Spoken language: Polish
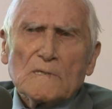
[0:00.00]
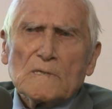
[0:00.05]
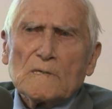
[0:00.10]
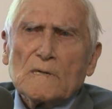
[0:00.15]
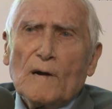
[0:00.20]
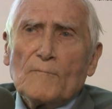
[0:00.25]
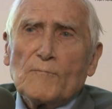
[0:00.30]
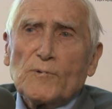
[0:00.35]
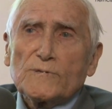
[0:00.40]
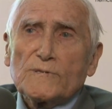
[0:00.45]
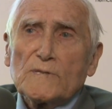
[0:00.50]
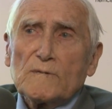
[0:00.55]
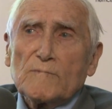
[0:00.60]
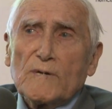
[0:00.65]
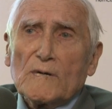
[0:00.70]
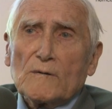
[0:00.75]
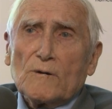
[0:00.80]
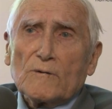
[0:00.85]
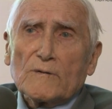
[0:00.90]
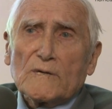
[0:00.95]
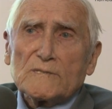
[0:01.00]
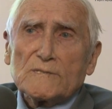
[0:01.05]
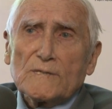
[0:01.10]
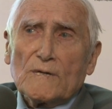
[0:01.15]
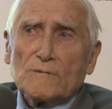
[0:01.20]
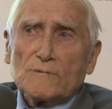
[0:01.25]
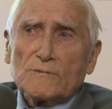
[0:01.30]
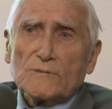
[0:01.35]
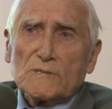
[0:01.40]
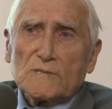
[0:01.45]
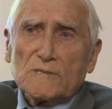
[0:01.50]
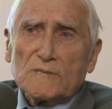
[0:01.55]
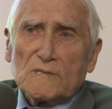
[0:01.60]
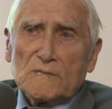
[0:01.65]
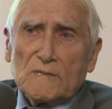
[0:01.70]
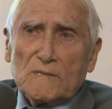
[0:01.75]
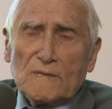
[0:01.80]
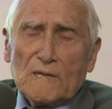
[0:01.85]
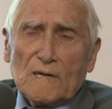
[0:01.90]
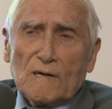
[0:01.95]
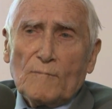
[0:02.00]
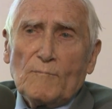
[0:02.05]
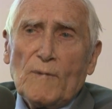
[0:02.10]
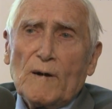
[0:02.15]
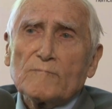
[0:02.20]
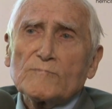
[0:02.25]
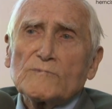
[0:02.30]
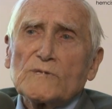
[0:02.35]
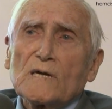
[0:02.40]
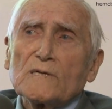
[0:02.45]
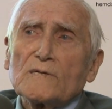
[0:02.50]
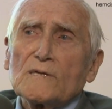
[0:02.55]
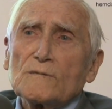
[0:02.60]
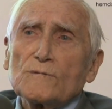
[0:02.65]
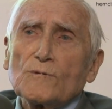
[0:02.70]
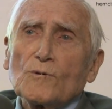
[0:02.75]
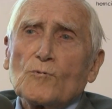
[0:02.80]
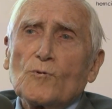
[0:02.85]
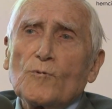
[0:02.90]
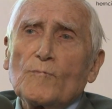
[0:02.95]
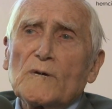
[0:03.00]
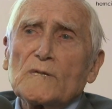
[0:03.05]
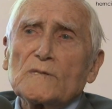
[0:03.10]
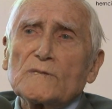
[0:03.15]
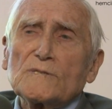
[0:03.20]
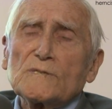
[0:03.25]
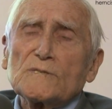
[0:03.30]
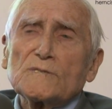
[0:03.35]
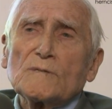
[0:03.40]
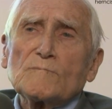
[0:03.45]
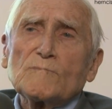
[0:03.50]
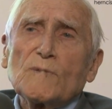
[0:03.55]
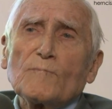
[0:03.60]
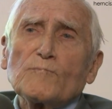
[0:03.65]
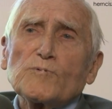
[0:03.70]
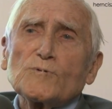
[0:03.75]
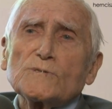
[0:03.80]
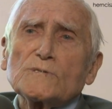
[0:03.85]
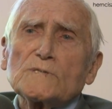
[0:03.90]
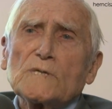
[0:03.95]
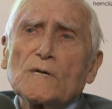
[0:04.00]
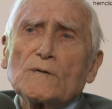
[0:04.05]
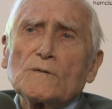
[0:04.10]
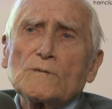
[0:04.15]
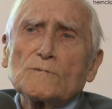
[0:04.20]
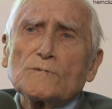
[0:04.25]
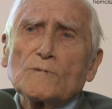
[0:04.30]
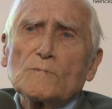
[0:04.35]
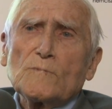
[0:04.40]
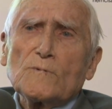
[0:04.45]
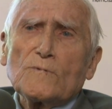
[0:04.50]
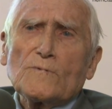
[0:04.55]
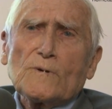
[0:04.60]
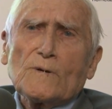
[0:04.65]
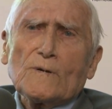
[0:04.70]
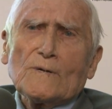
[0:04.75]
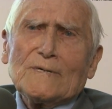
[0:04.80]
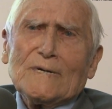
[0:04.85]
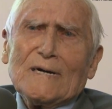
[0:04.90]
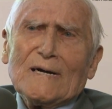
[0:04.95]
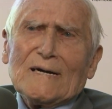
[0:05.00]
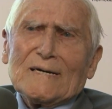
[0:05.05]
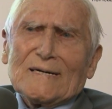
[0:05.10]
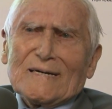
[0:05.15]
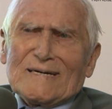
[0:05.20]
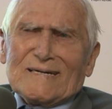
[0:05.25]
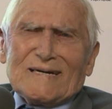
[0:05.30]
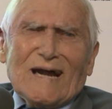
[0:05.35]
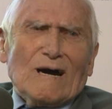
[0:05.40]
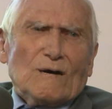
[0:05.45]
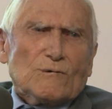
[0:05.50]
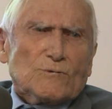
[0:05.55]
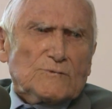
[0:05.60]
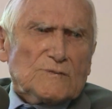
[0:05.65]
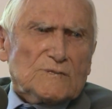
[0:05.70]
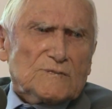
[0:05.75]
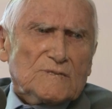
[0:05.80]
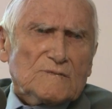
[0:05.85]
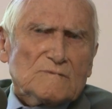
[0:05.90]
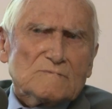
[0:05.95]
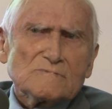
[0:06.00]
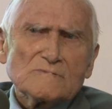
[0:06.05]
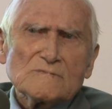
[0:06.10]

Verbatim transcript: A potem jak okazało się, że jednak mam takie dokumenty, że mnie puszczają, to mówię raus!